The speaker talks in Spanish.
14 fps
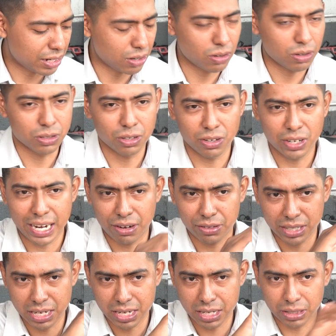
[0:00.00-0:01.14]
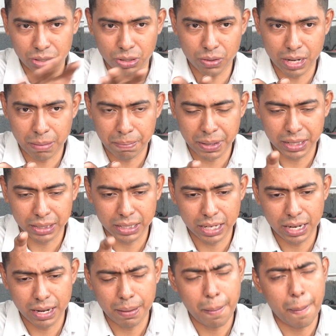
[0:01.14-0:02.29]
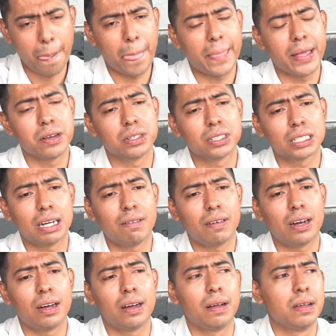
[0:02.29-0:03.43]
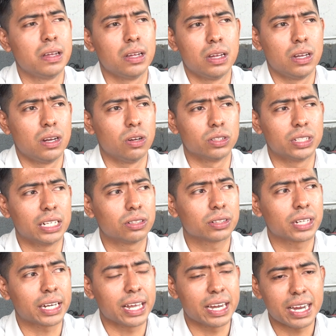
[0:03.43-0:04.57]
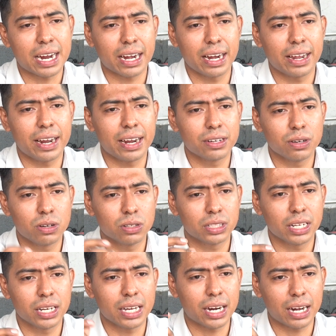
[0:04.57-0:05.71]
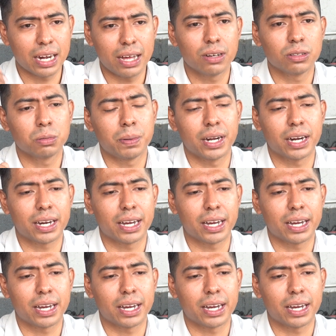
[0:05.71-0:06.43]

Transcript: No, yo ya lo tenía todo en la pantalla y yo estaba, los datos que quería aclarar, yo los tenía claros para